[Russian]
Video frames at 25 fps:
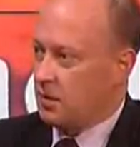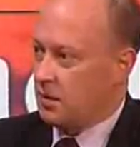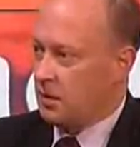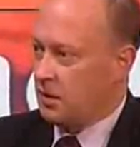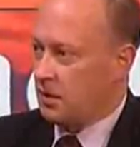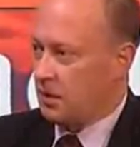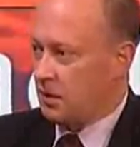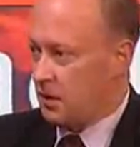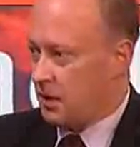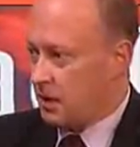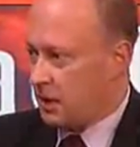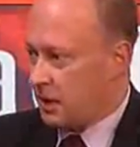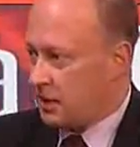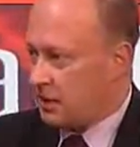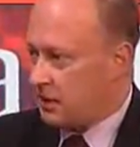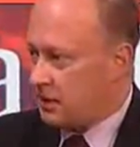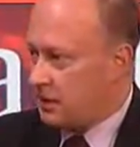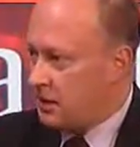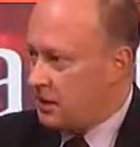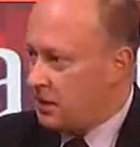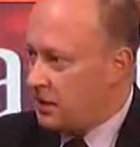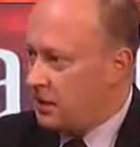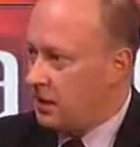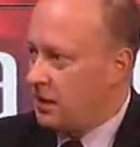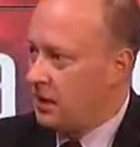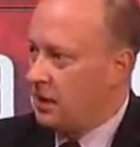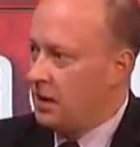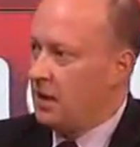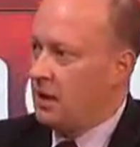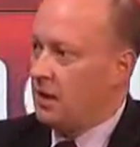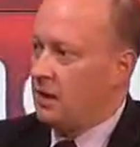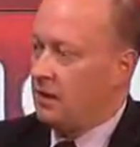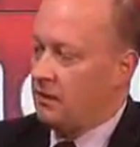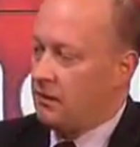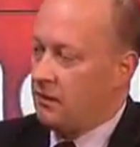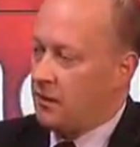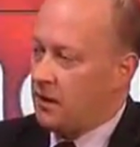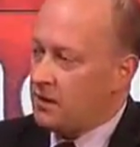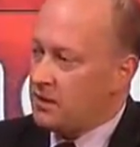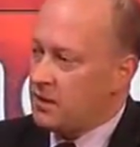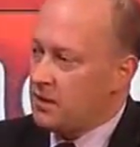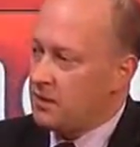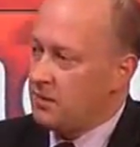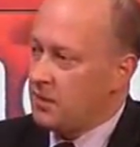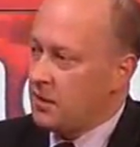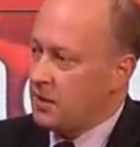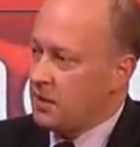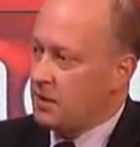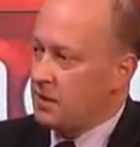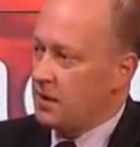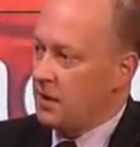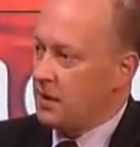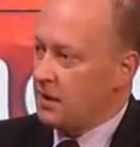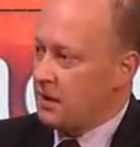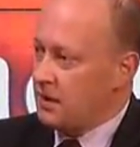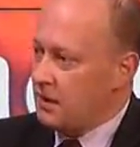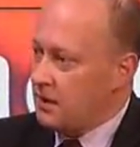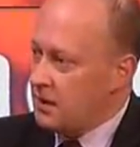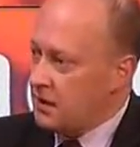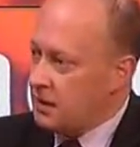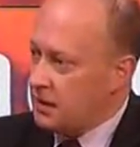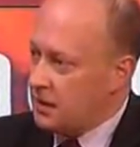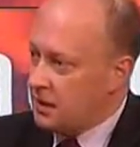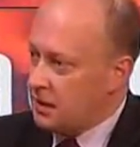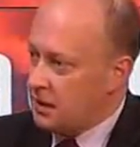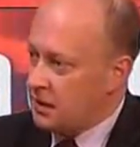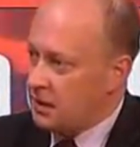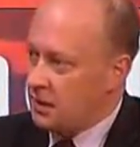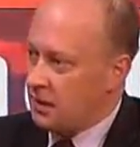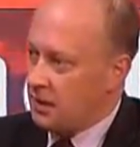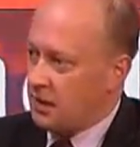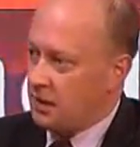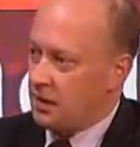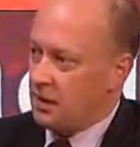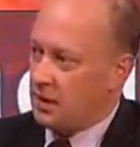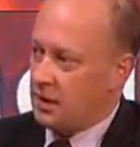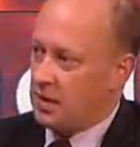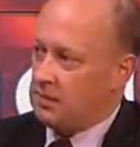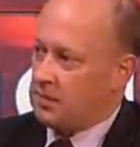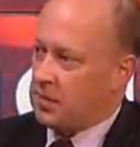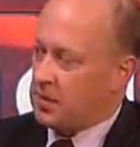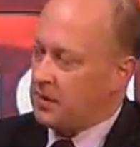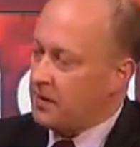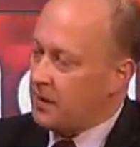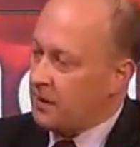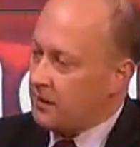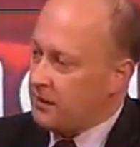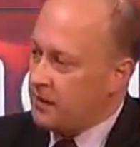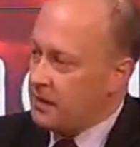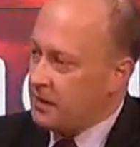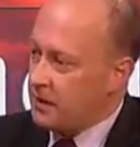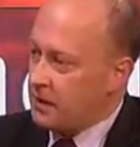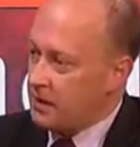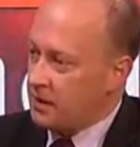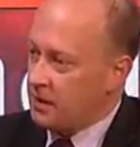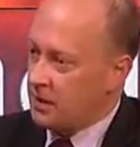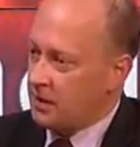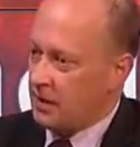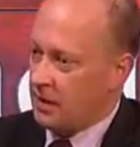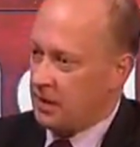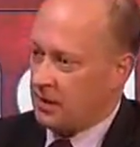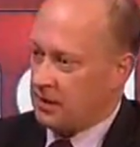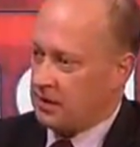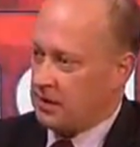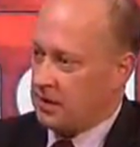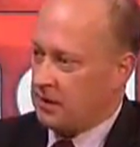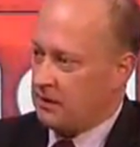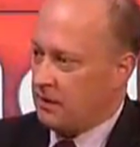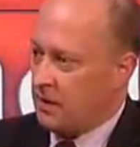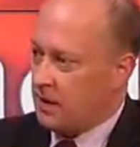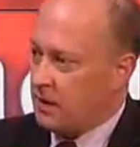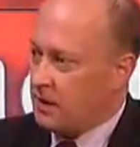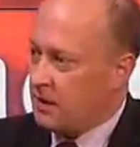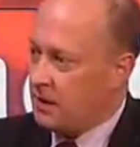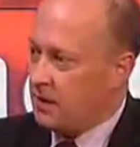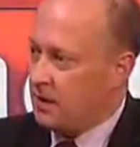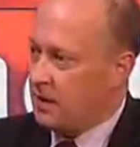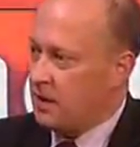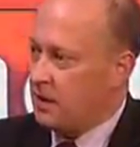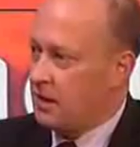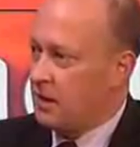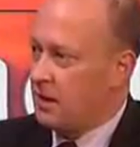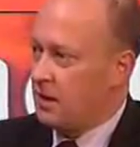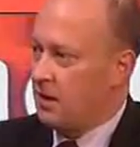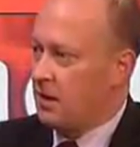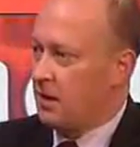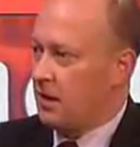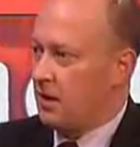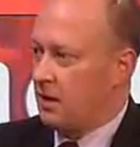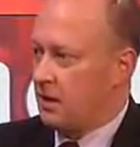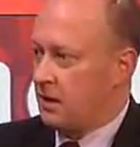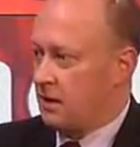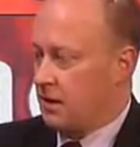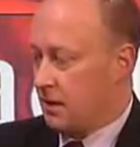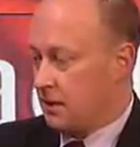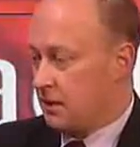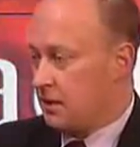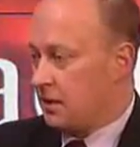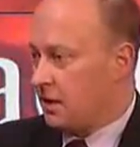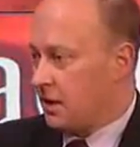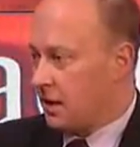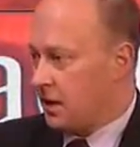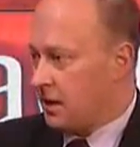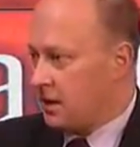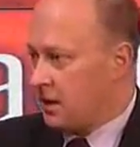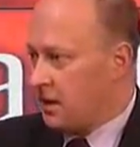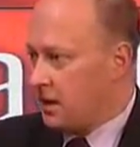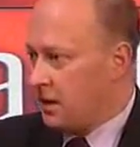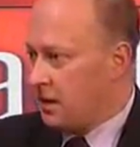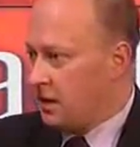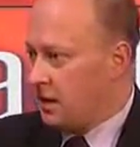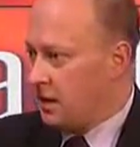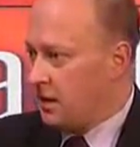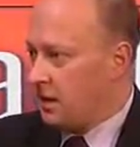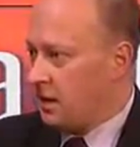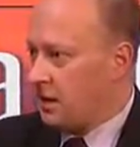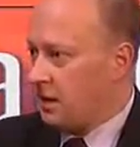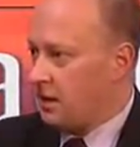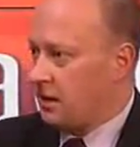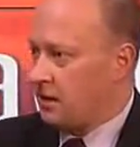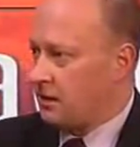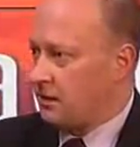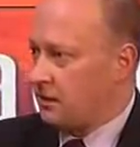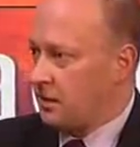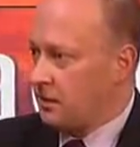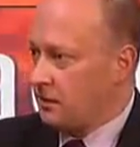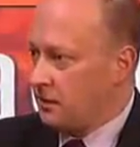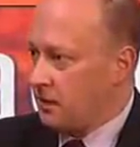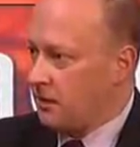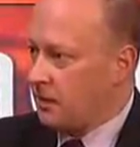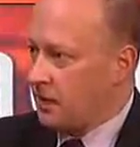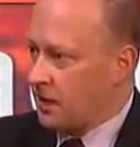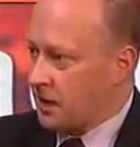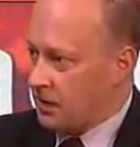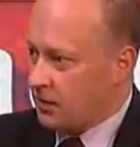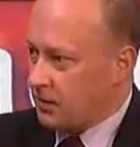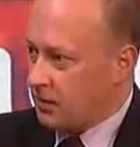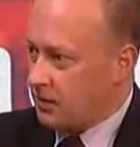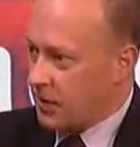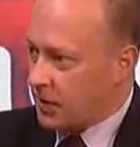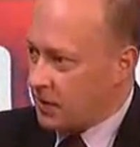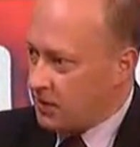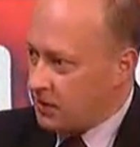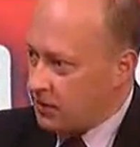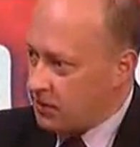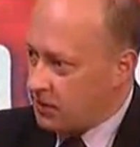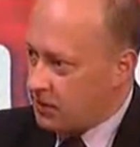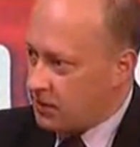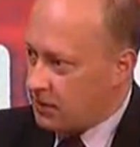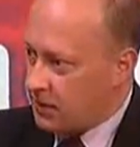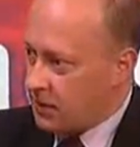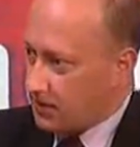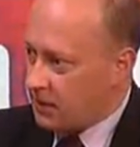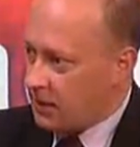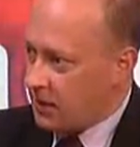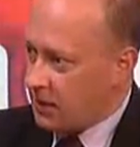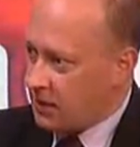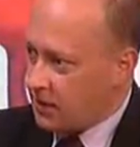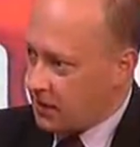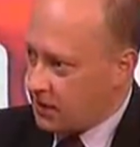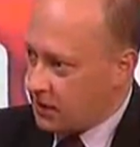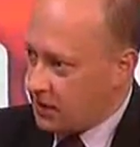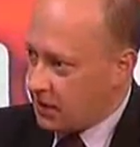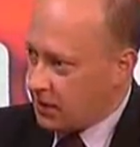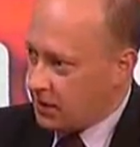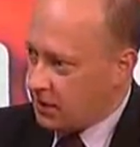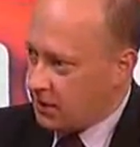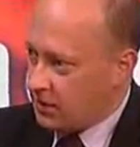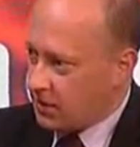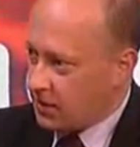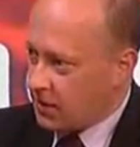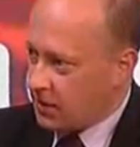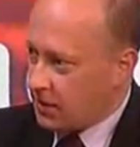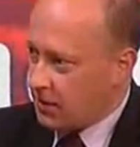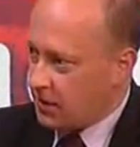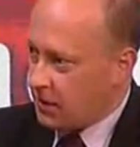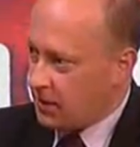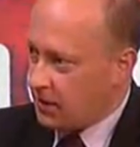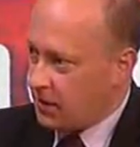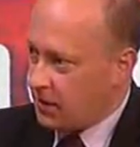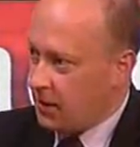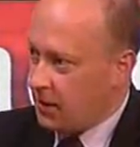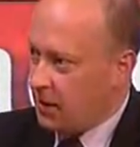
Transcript: э, для России важно было найти э, правовые основания для сохранения своего военного присутствия на этих территориях.